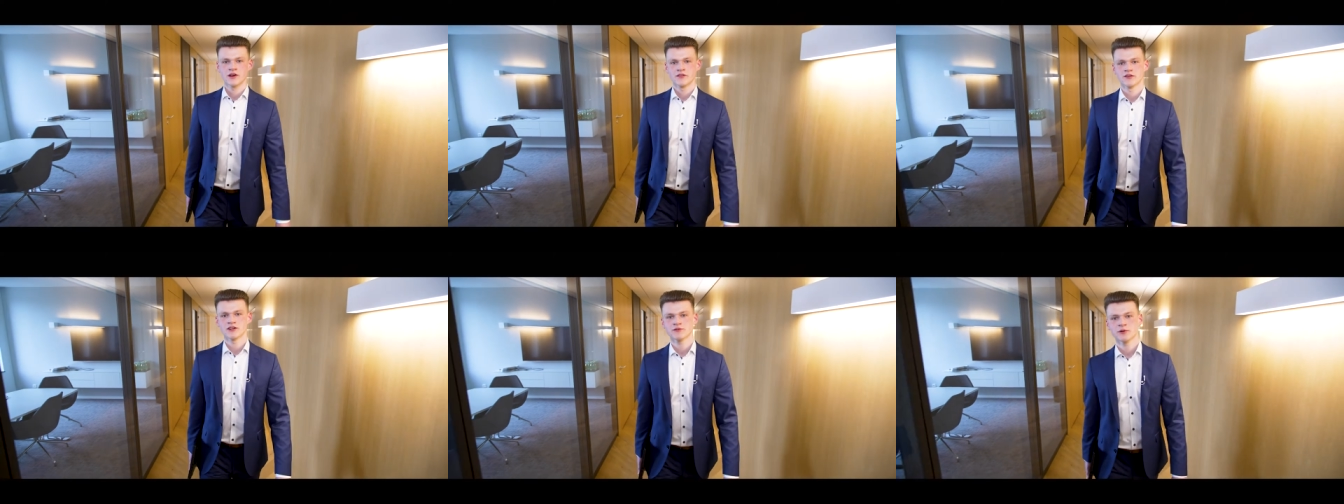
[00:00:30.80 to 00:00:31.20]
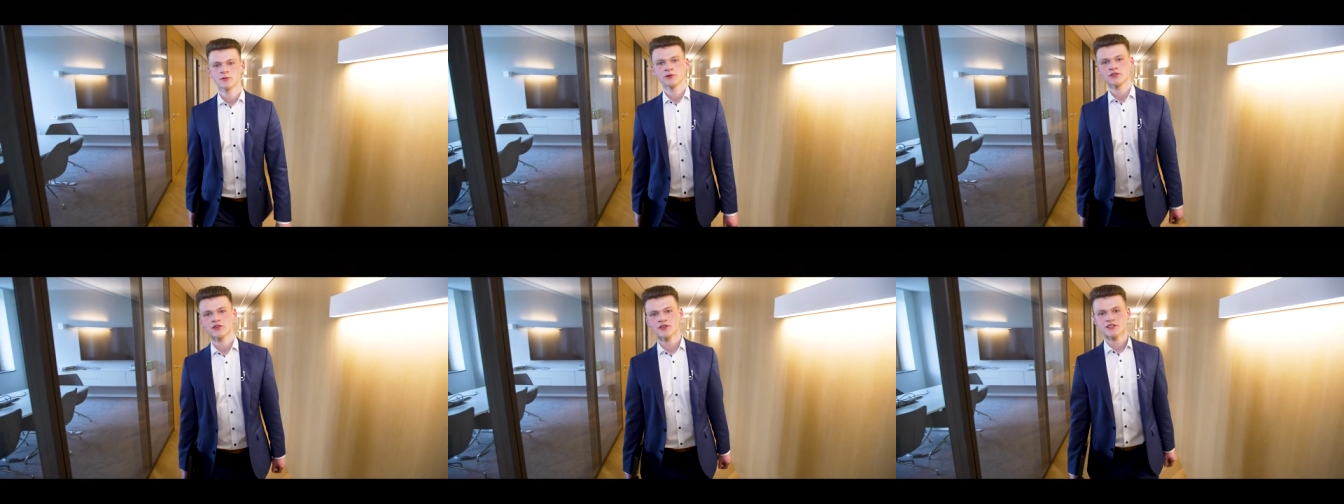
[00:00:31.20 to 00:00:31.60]
Was mir
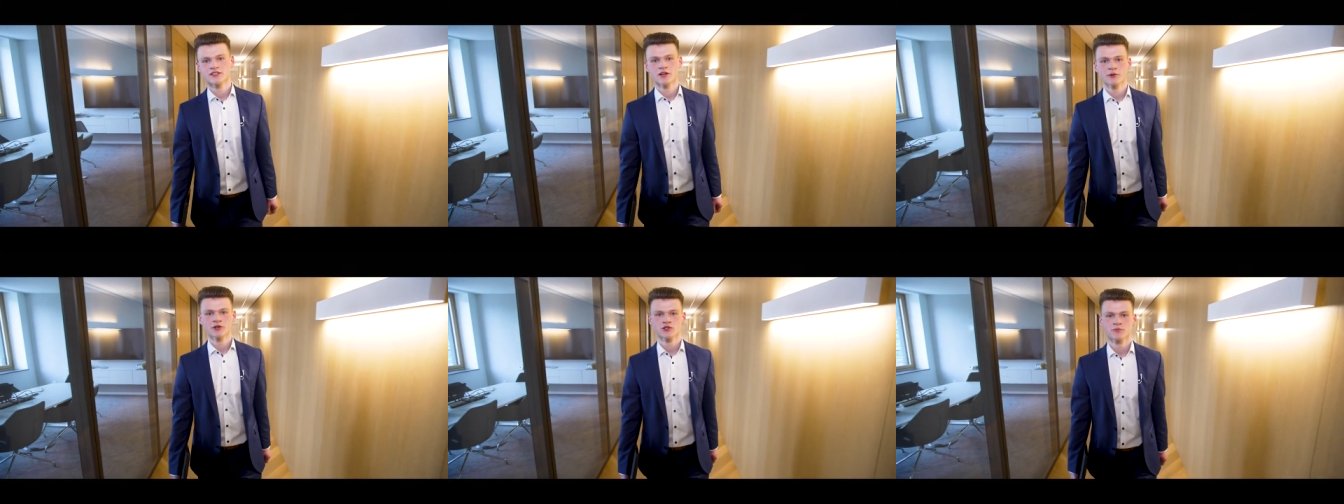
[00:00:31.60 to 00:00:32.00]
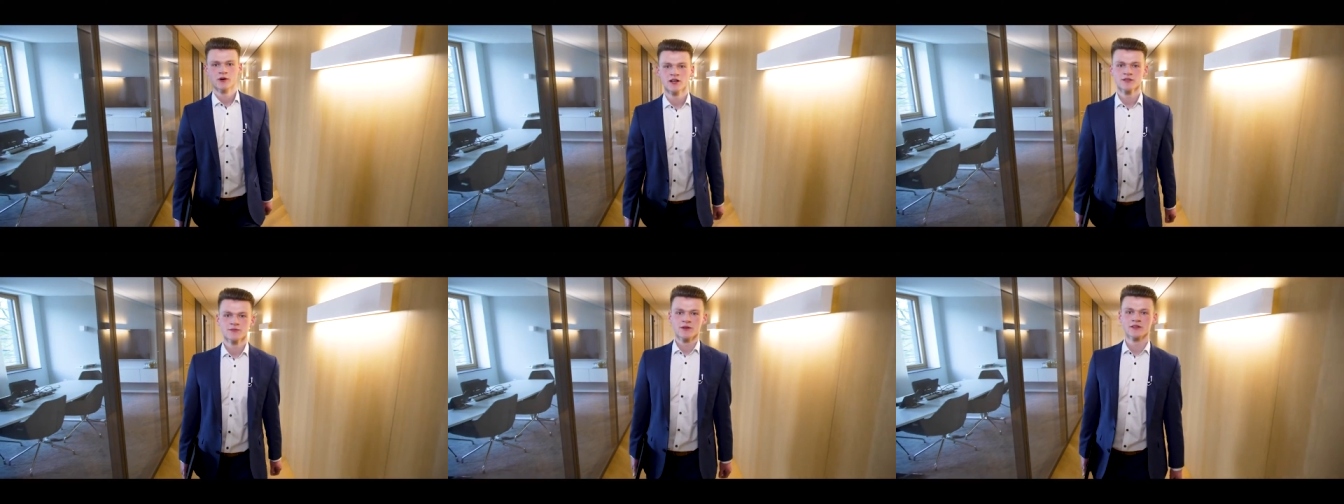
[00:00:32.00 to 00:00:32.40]
besonders dabei
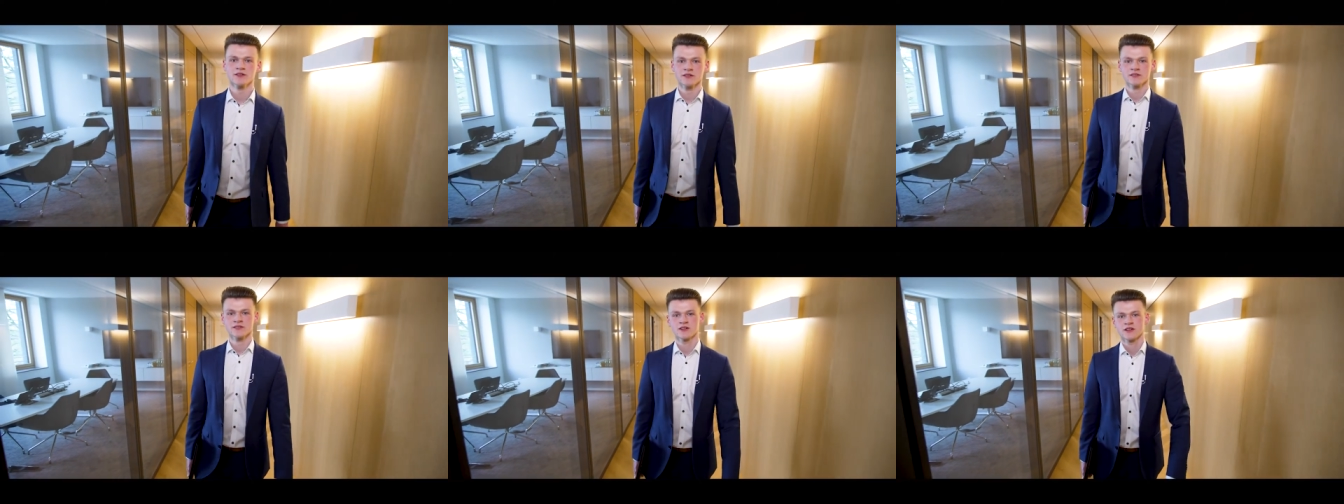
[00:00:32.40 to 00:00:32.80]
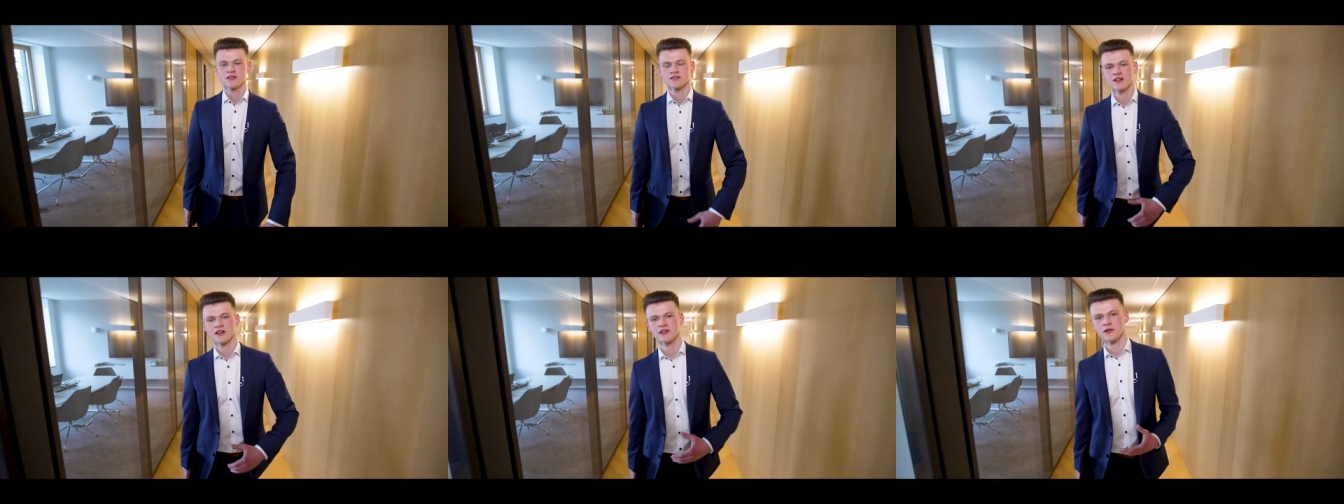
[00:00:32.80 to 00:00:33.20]
Spaß macht, ist,
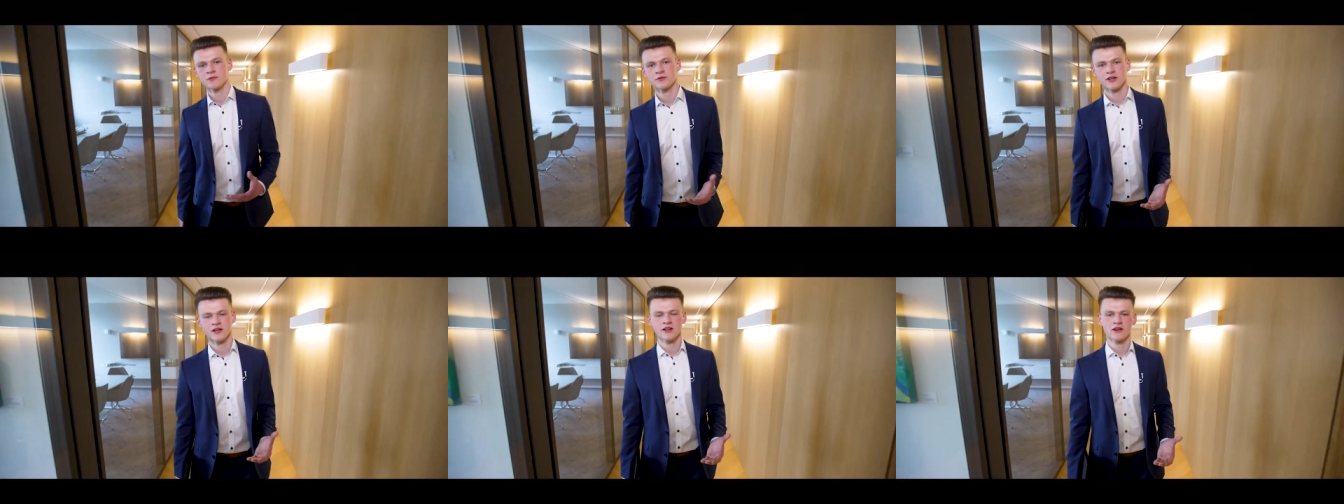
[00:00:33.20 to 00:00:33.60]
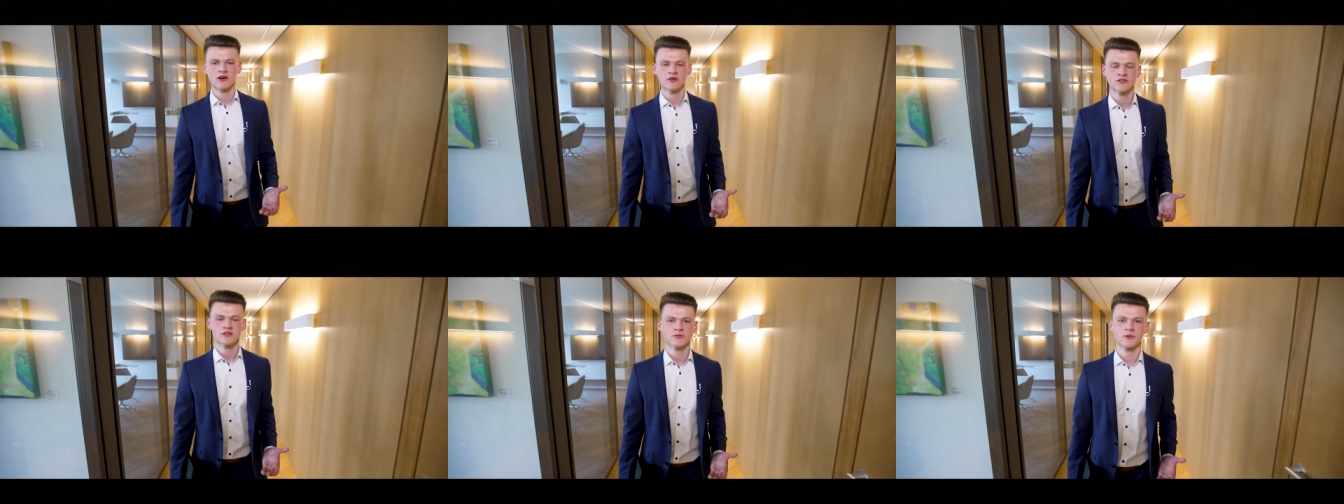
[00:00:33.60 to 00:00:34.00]
Sachen im Training
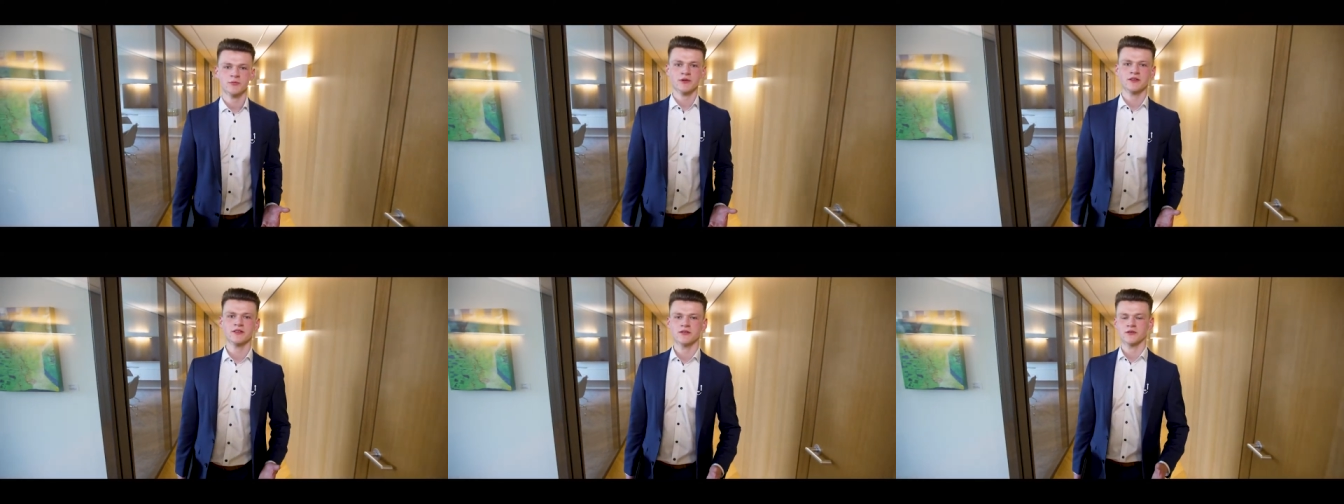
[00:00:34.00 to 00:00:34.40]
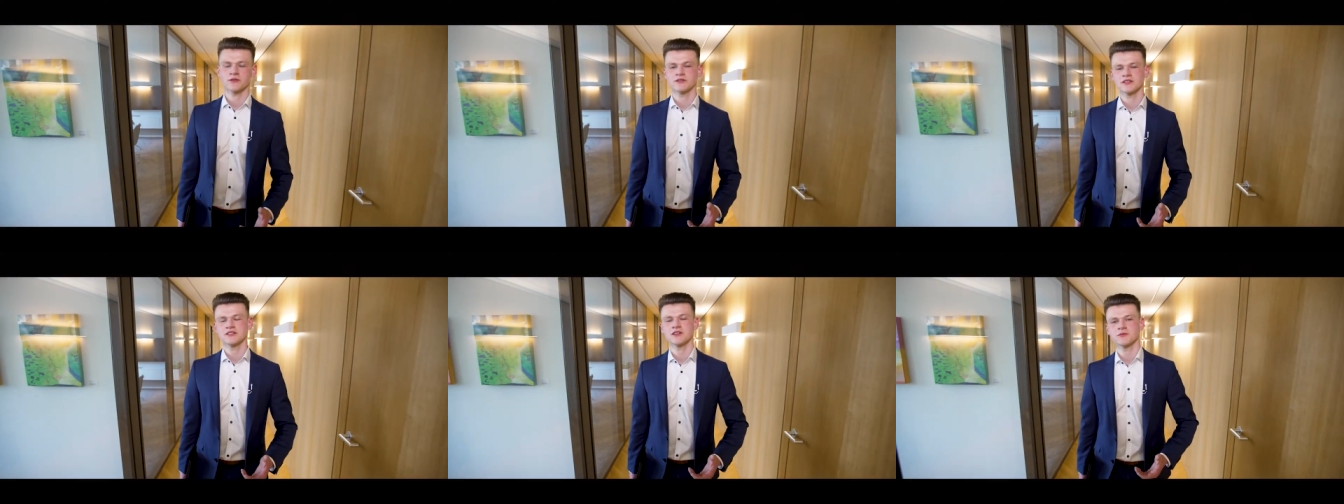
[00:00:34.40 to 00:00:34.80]
auszuprobieren
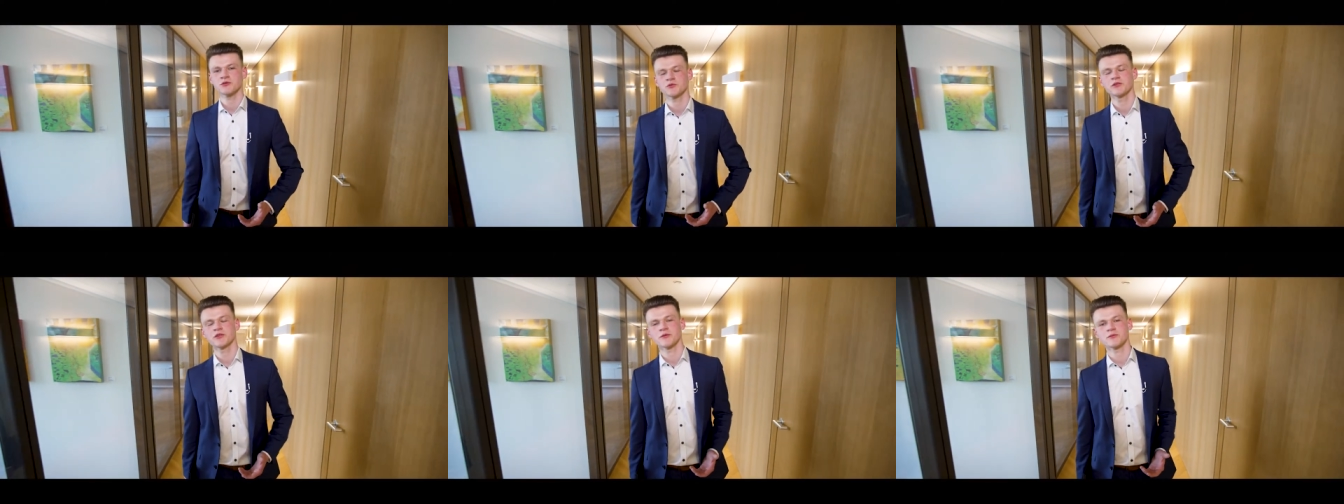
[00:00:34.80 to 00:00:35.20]
und diese im Spiel